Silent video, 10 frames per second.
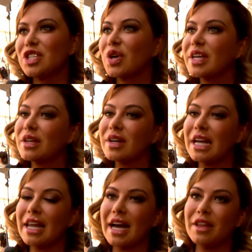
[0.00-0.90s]
Yo quiero que
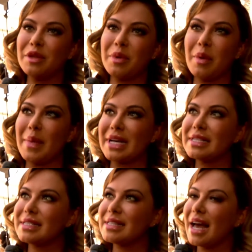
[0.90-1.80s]
el legado de mi mamá
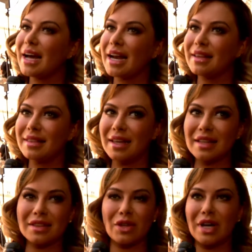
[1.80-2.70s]
sea
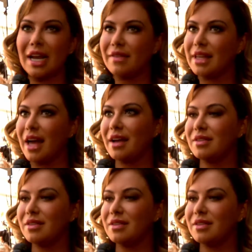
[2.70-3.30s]
grande toda la vida.